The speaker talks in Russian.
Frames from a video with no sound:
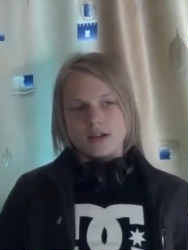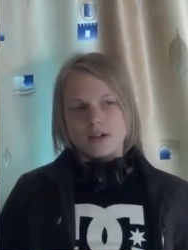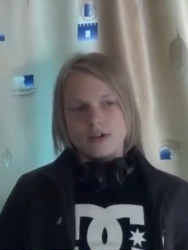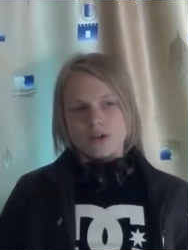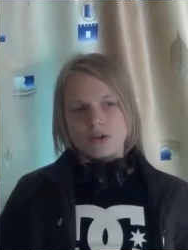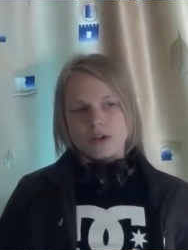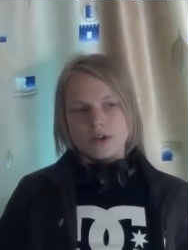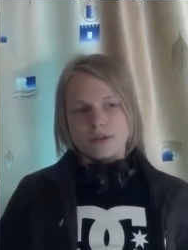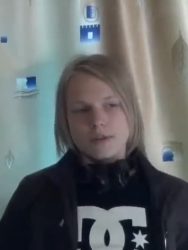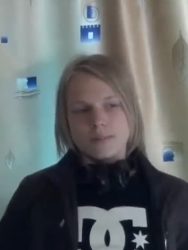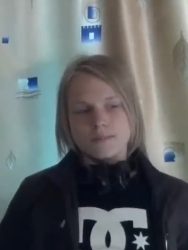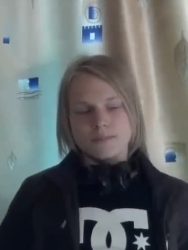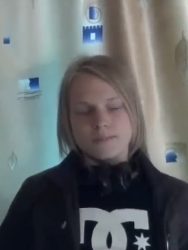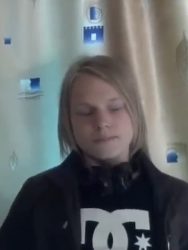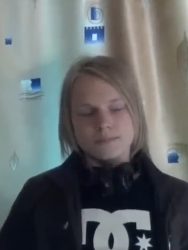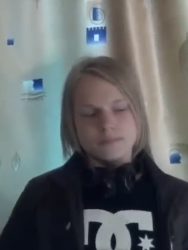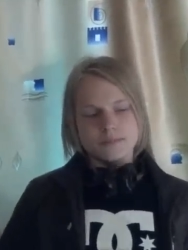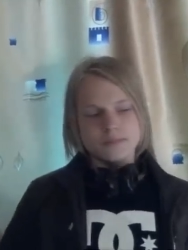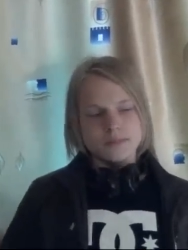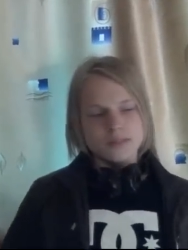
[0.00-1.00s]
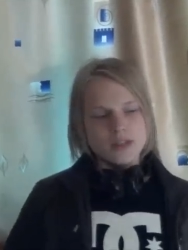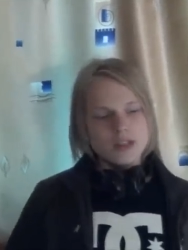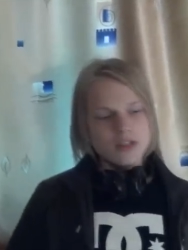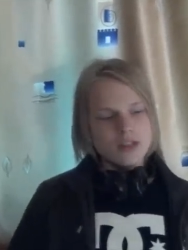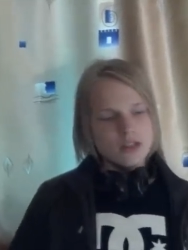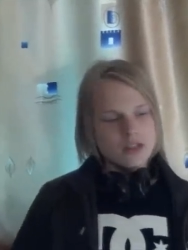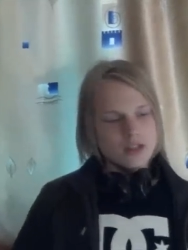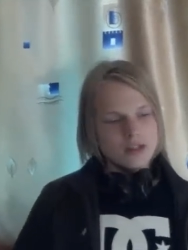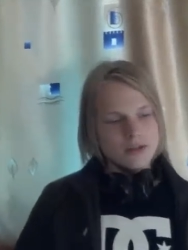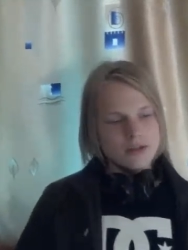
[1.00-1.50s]
он
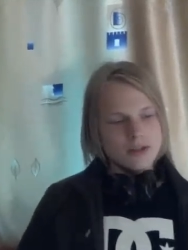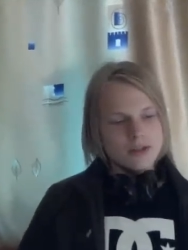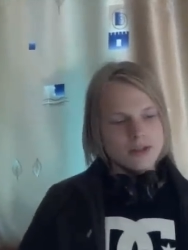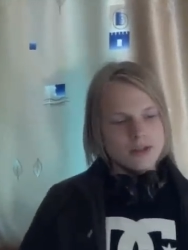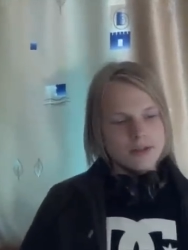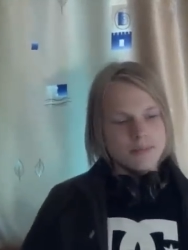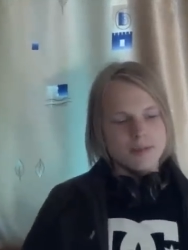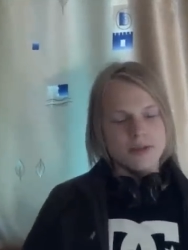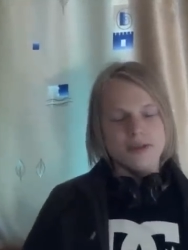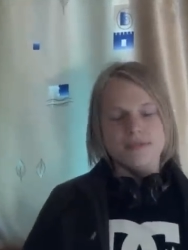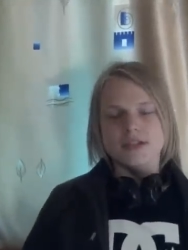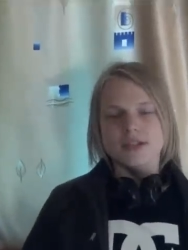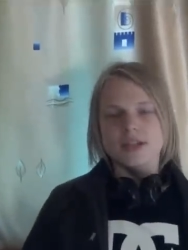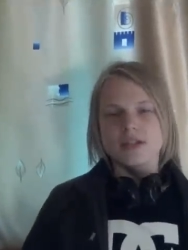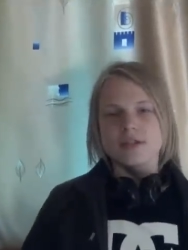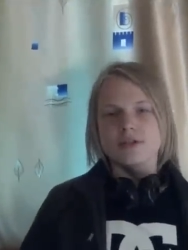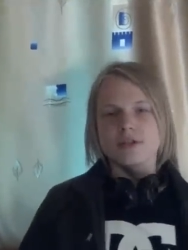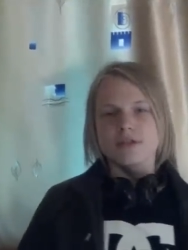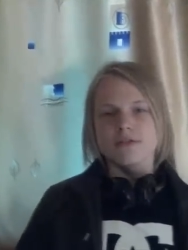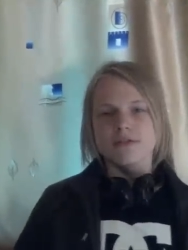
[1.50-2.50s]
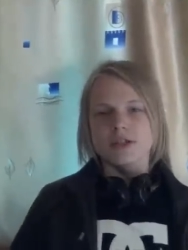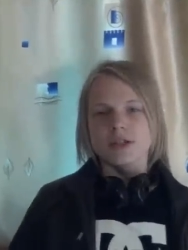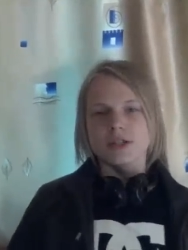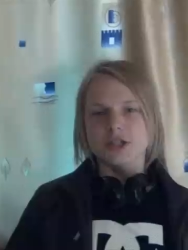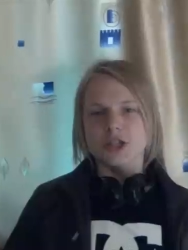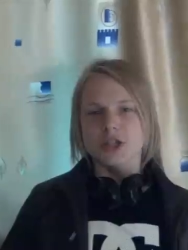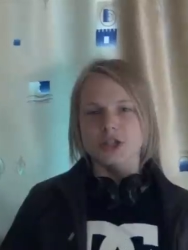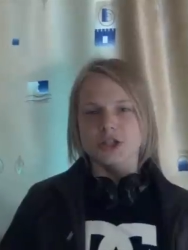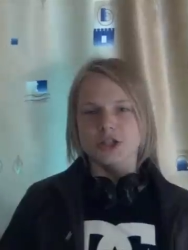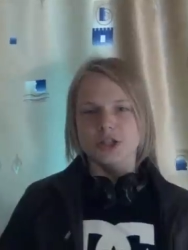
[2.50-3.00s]
превзойдет
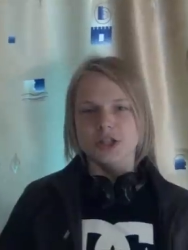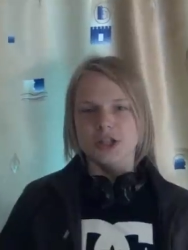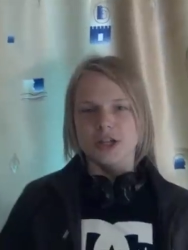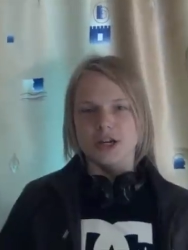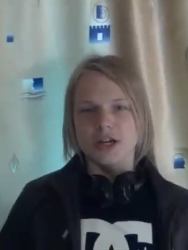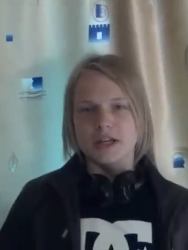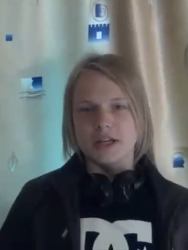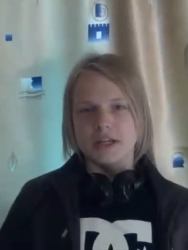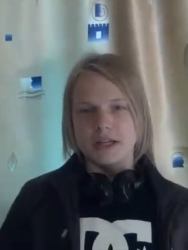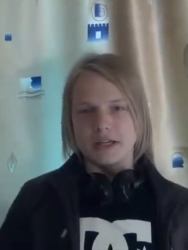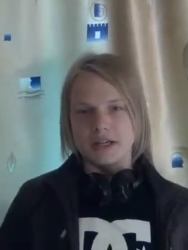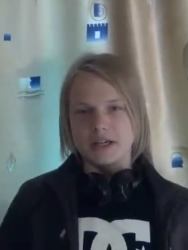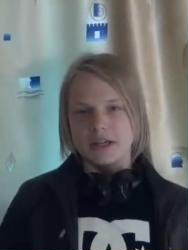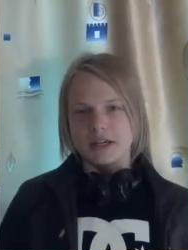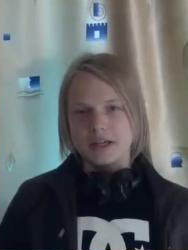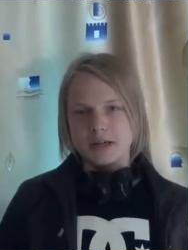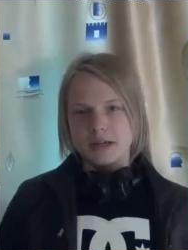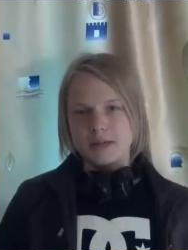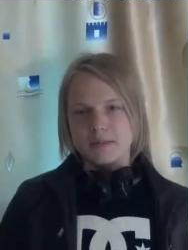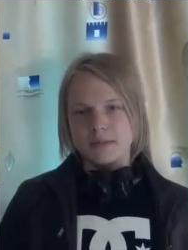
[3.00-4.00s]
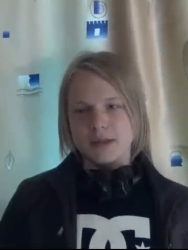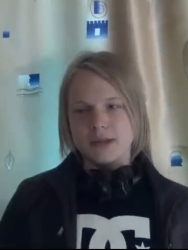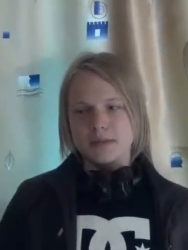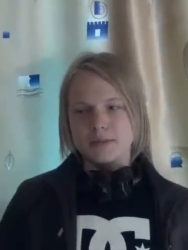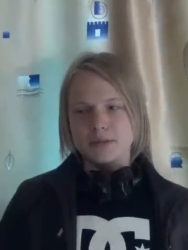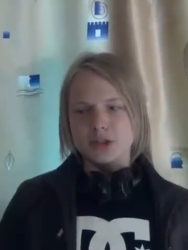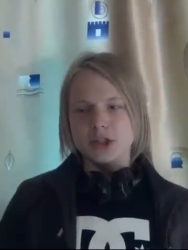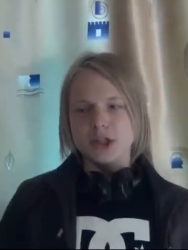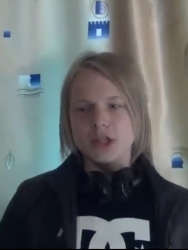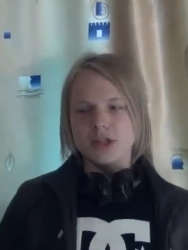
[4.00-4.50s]
ваши ожидания.
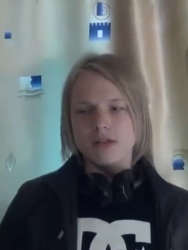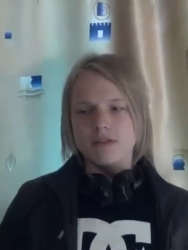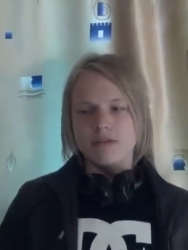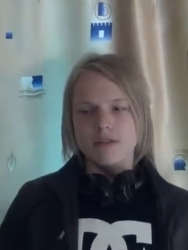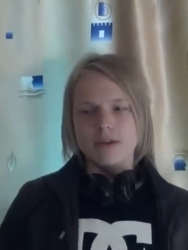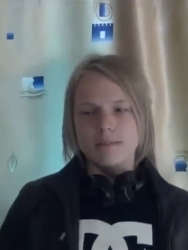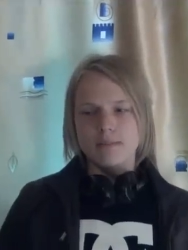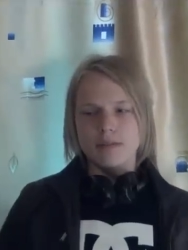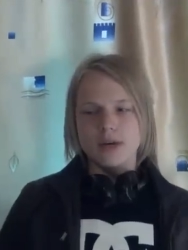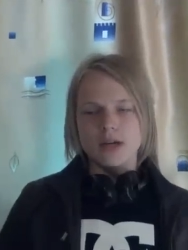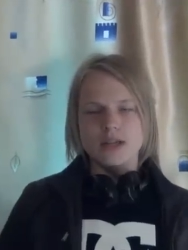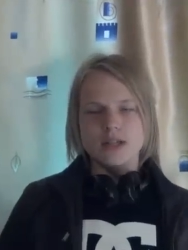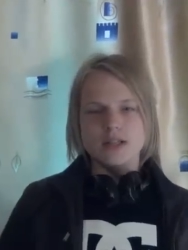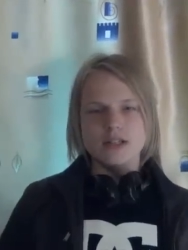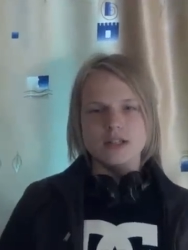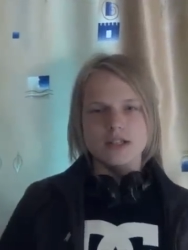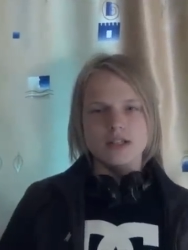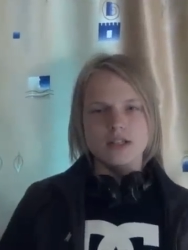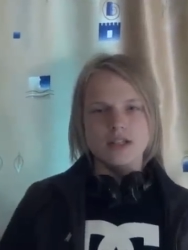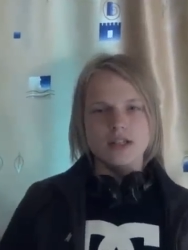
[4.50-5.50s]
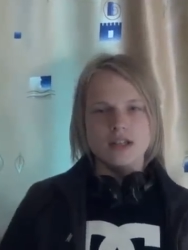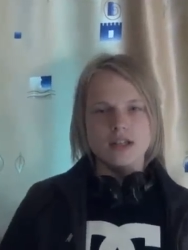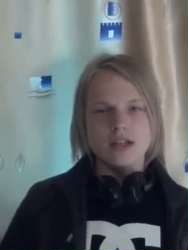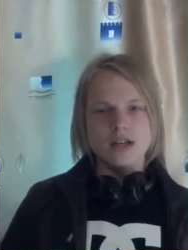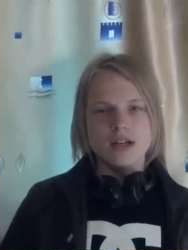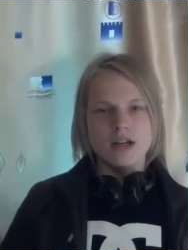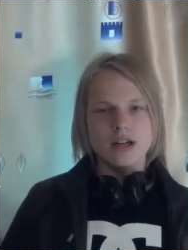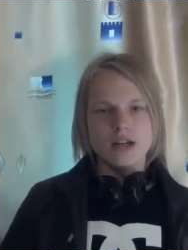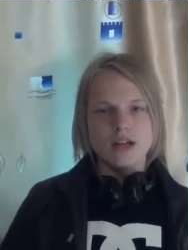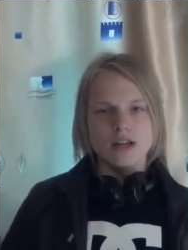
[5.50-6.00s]
Потому что этот фильм поистине
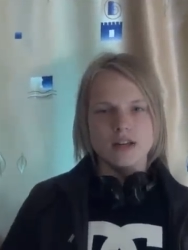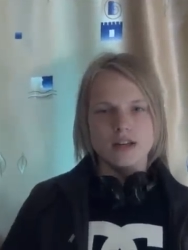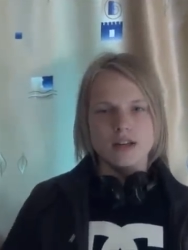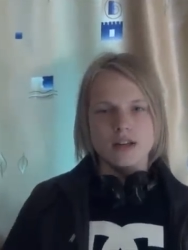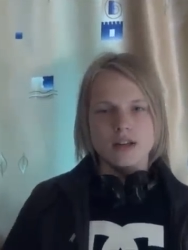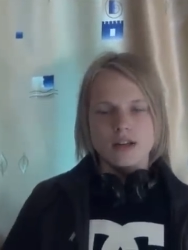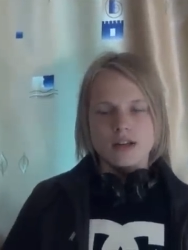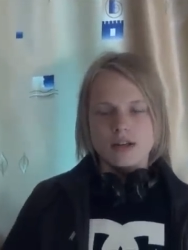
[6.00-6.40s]
гениален.